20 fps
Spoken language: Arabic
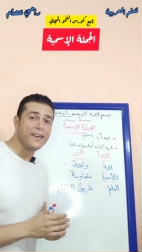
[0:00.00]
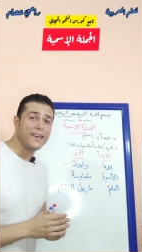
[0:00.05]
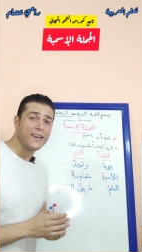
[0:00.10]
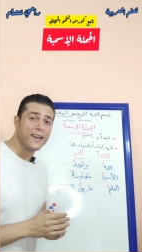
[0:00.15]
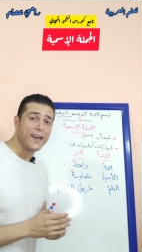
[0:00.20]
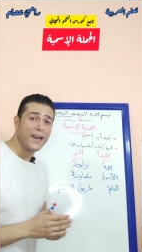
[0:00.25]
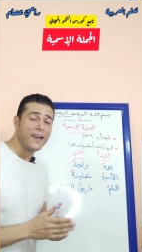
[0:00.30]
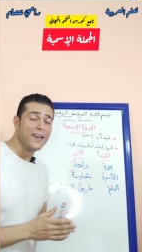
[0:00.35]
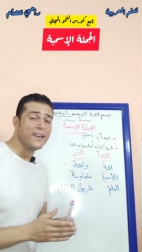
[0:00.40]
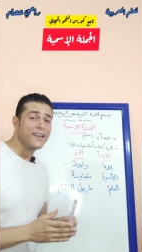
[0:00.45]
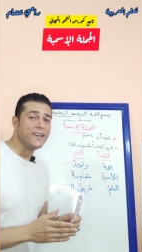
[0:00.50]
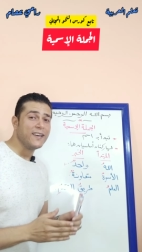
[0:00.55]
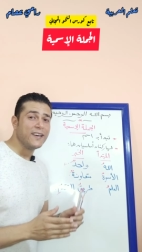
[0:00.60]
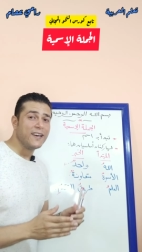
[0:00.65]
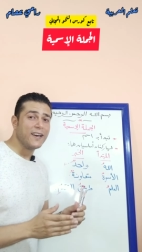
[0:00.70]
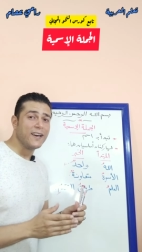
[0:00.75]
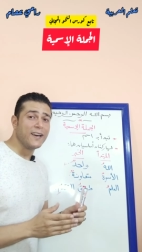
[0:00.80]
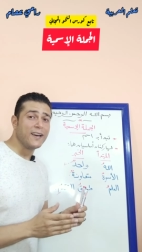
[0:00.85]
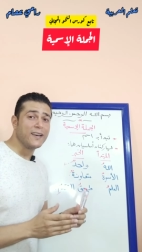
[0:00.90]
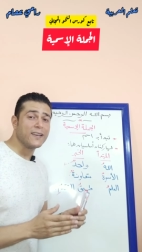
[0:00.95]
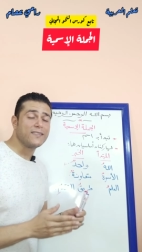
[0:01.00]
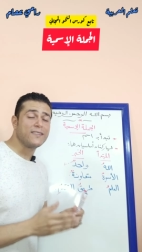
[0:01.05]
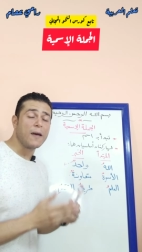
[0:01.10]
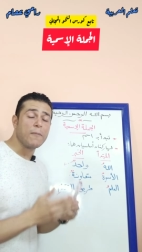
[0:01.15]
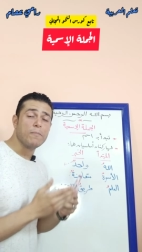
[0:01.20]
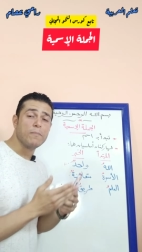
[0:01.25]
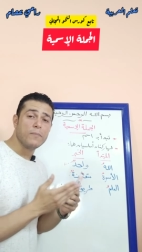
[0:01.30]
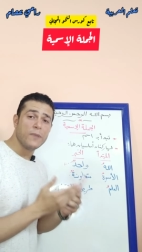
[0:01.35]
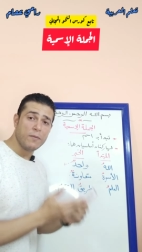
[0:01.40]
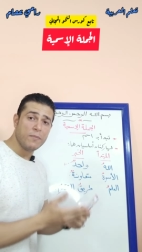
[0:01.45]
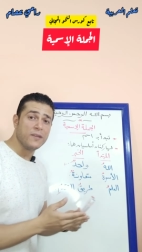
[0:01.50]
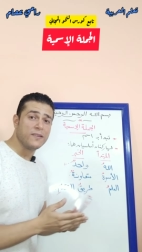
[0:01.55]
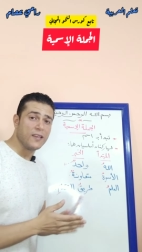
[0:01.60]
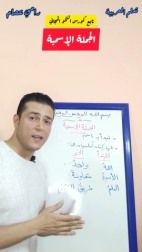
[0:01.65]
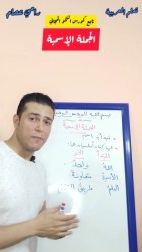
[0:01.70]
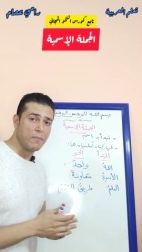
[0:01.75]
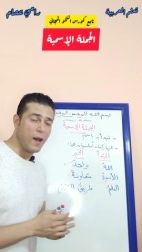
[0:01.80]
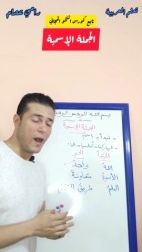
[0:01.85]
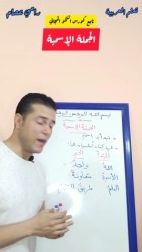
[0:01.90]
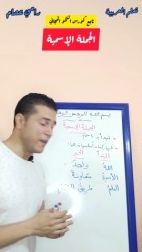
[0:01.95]
هي آه تممت
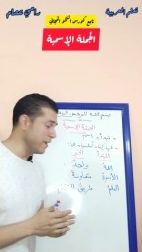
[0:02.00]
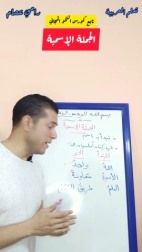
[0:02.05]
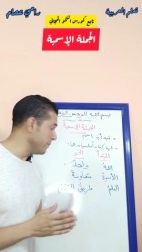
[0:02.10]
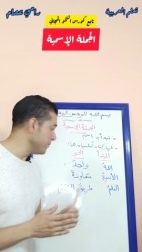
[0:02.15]
المعنى